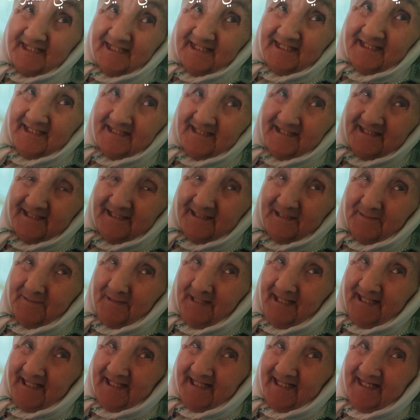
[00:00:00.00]
بخير
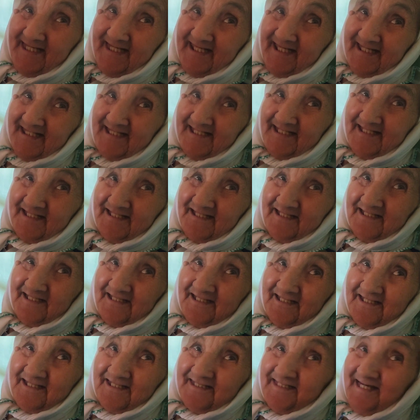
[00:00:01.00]
بخير
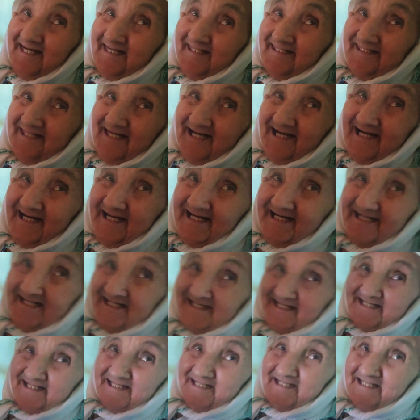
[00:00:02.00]
تهنا تهنا
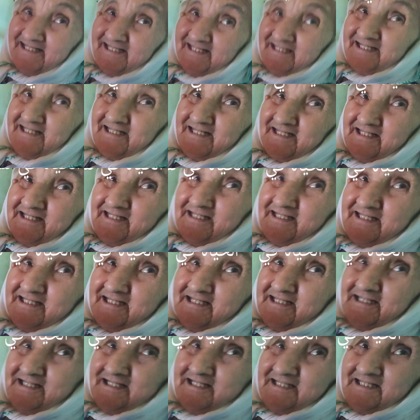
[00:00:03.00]
إني ما
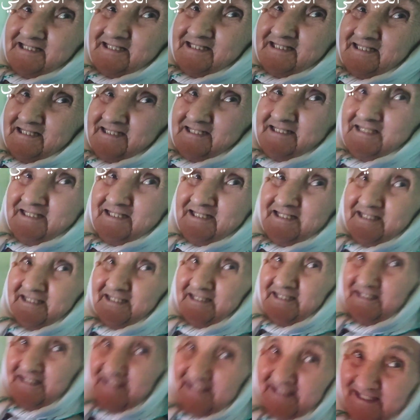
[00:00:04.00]
ما اذا ما اذا
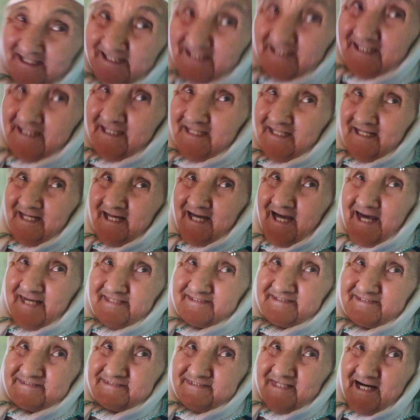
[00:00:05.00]
تخدمت
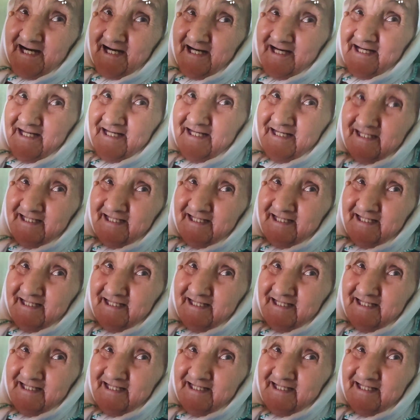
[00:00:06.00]
ازطا